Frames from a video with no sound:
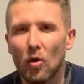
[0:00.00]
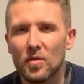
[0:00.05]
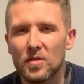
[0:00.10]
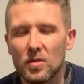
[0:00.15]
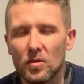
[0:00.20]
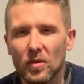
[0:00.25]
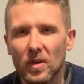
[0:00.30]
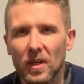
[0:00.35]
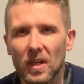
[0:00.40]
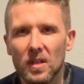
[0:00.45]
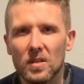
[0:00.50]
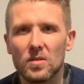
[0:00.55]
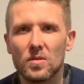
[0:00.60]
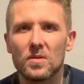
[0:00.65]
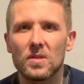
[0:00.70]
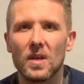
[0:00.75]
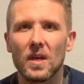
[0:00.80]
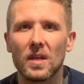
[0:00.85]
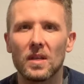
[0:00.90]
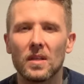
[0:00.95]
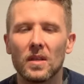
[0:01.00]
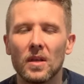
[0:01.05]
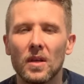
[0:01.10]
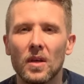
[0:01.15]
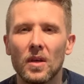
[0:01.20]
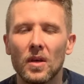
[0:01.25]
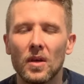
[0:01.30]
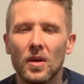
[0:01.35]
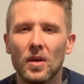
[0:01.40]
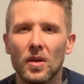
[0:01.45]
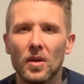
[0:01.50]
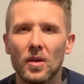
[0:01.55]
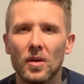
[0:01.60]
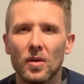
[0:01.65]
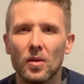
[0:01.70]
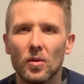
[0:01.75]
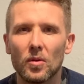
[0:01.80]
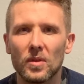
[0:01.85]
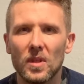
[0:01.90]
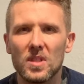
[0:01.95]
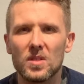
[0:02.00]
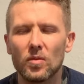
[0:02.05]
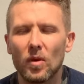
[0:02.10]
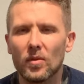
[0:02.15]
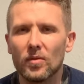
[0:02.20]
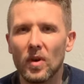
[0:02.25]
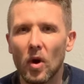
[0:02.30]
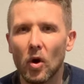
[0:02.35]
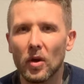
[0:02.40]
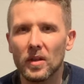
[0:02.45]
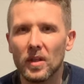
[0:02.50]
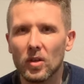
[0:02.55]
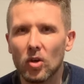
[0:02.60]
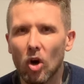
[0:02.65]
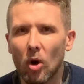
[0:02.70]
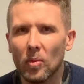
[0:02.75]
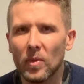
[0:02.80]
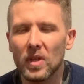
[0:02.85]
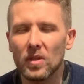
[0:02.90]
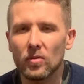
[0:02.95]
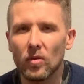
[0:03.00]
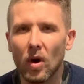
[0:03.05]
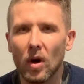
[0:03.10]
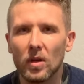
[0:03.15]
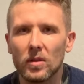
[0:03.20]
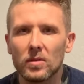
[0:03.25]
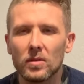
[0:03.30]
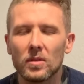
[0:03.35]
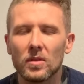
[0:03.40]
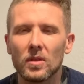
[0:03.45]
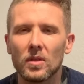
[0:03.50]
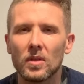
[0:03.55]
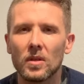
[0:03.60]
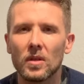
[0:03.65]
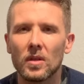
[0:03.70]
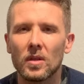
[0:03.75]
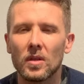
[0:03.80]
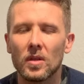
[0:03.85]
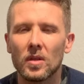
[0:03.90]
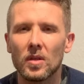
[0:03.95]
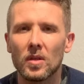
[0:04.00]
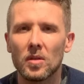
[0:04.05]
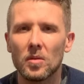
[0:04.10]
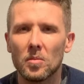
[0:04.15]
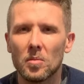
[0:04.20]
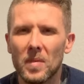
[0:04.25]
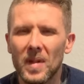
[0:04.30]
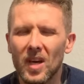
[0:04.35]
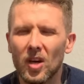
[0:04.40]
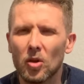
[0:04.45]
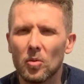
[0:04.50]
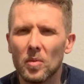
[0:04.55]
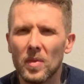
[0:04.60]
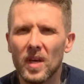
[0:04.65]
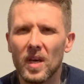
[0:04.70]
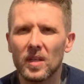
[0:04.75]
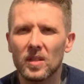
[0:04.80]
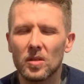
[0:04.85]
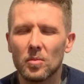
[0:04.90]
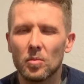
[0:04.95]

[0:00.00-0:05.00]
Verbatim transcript: souverän zu sein. Und das wollen wir auch in den kommenden Wochen mehr und mehr in den